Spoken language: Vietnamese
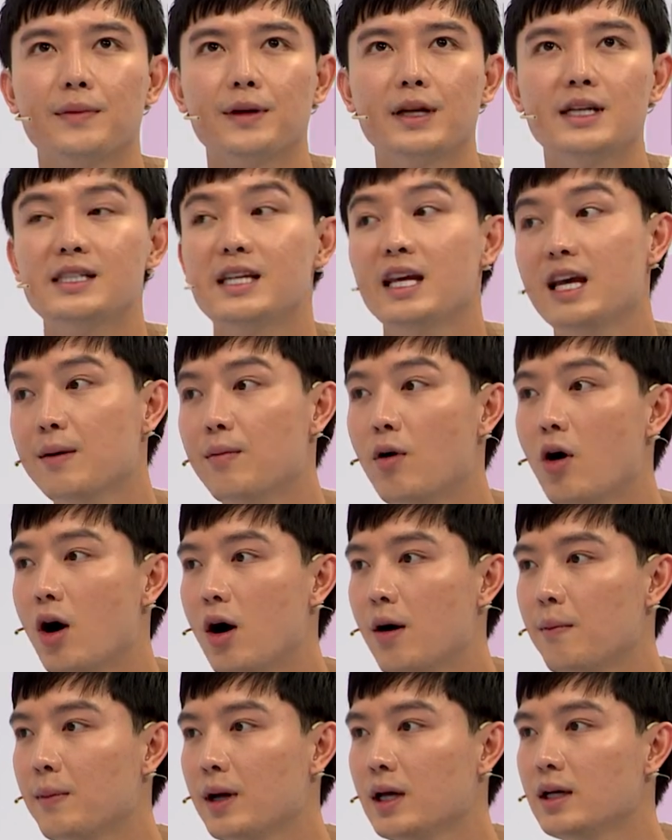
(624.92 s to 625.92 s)
đi
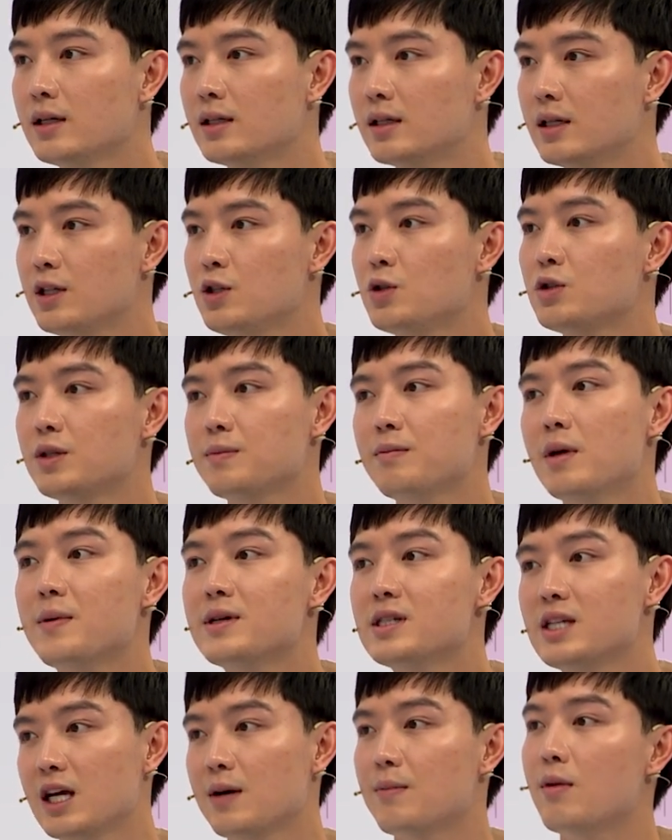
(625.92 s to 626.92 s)
Singapore, mấy người YouTuber
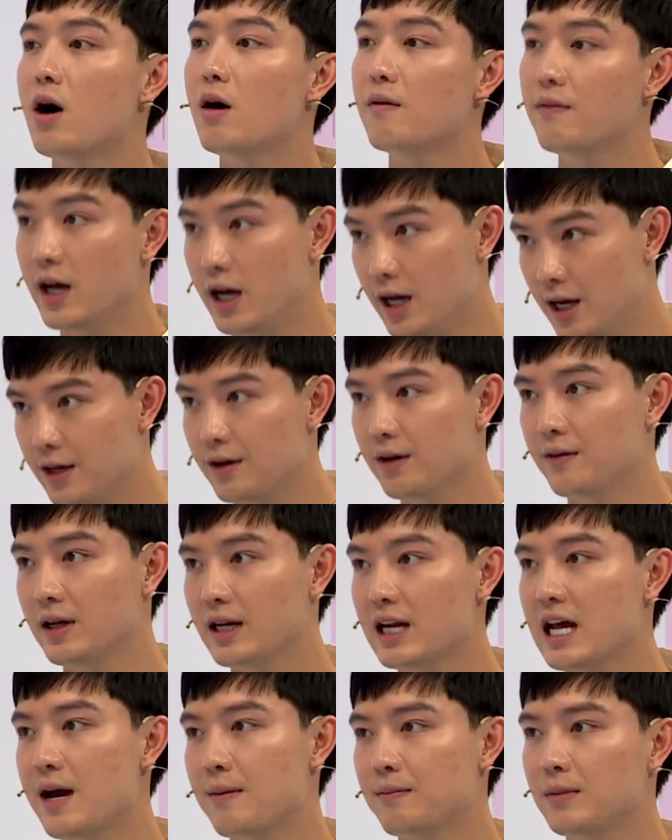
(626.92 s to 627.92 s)
bên Singapore về
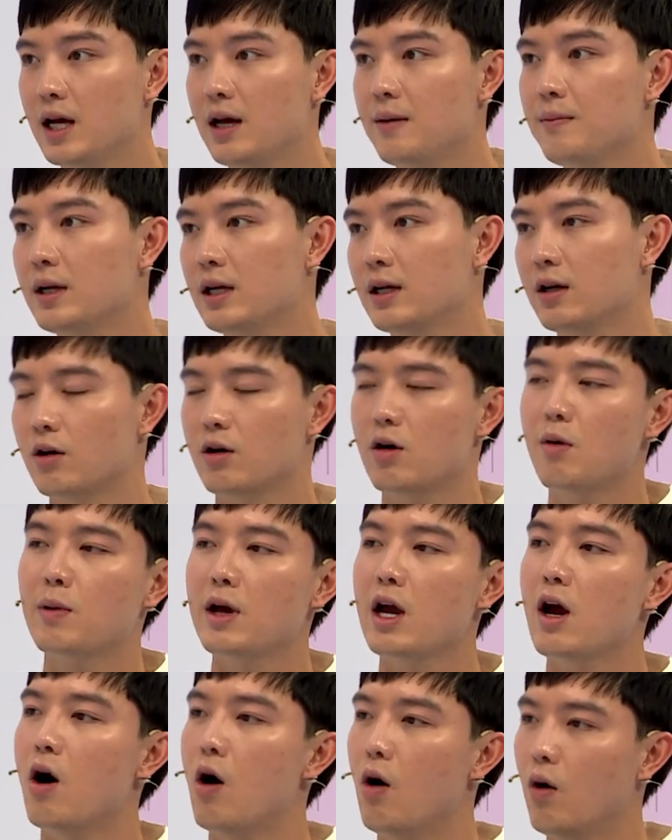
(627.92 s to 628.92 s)
Việt Nam để mình còn có
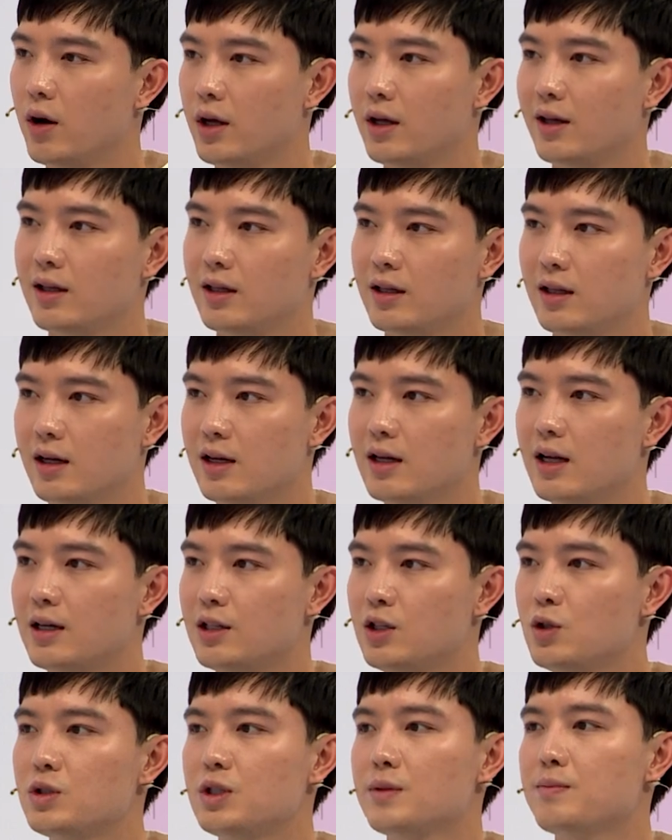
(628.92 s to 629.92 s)
cái hội những là
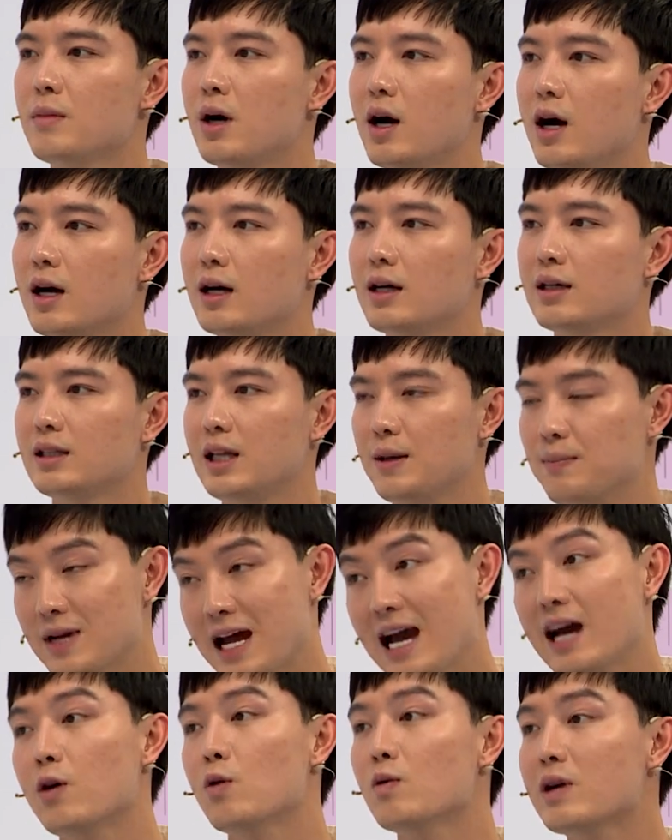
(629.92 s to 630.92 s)
YouTuber tiềm
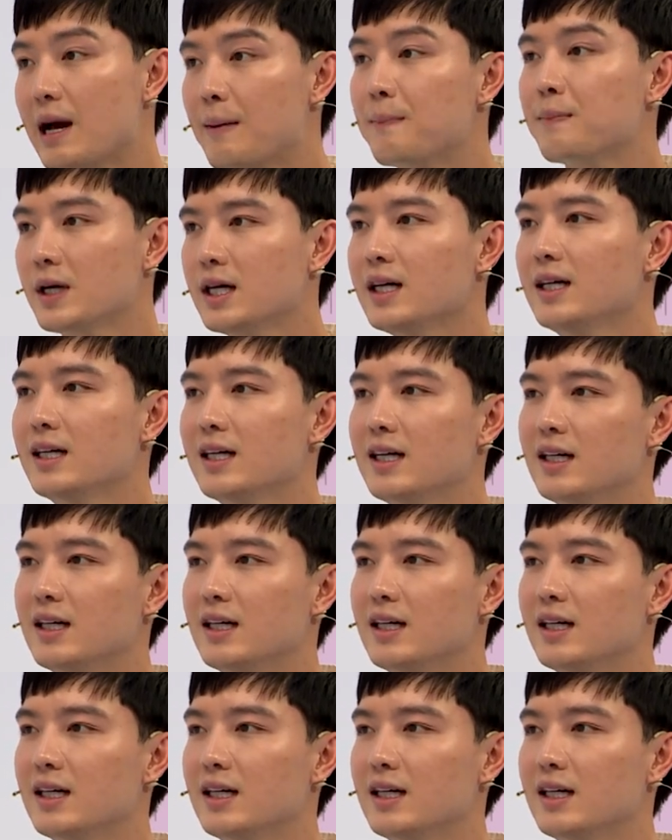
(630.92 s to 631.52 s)
năng của năm đó.